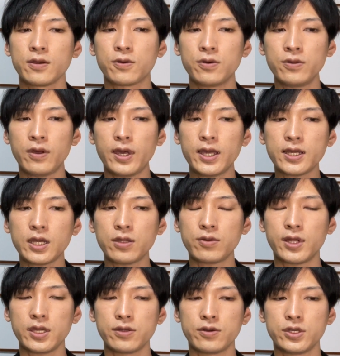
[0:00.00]
この赤の
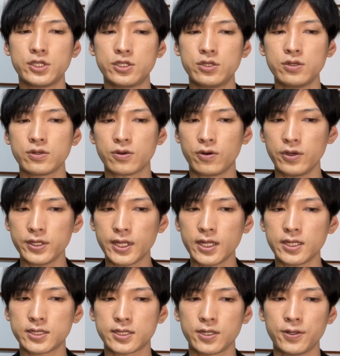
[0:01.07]
ラインを一瞬超えたん
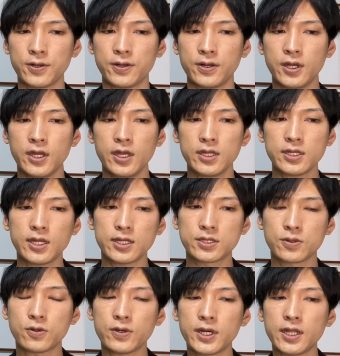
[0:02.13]
ですけど、ただそ
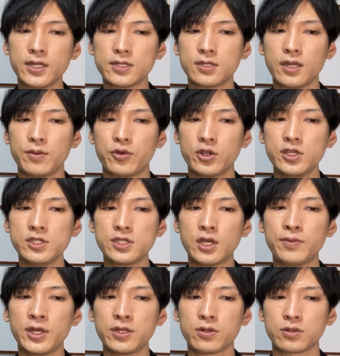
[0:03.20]
こからですね、
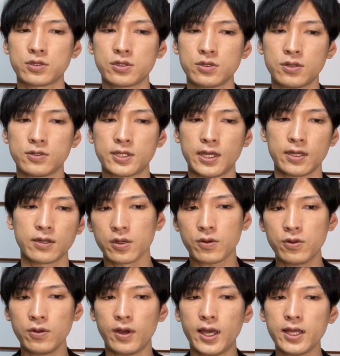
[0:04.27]
ボリンジャーバンドの中央線、こ
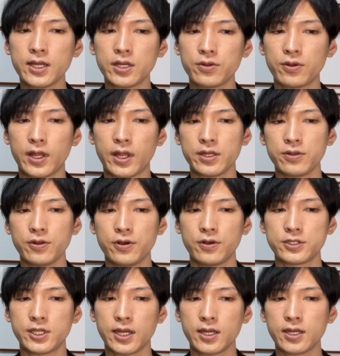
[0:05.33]
の赤のンの
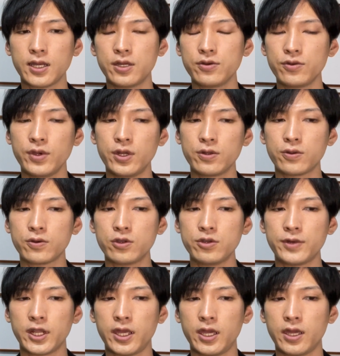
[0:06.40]
若干上のところ
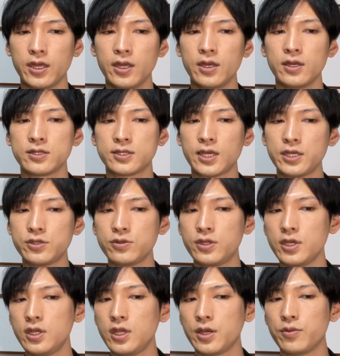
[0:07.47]
まで、最終
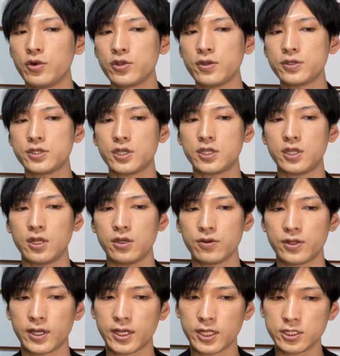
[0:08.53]
的には戻してきているよう
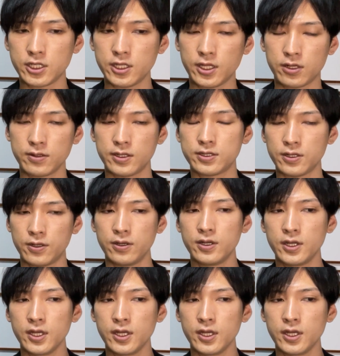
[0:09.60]
な形になるんですよ。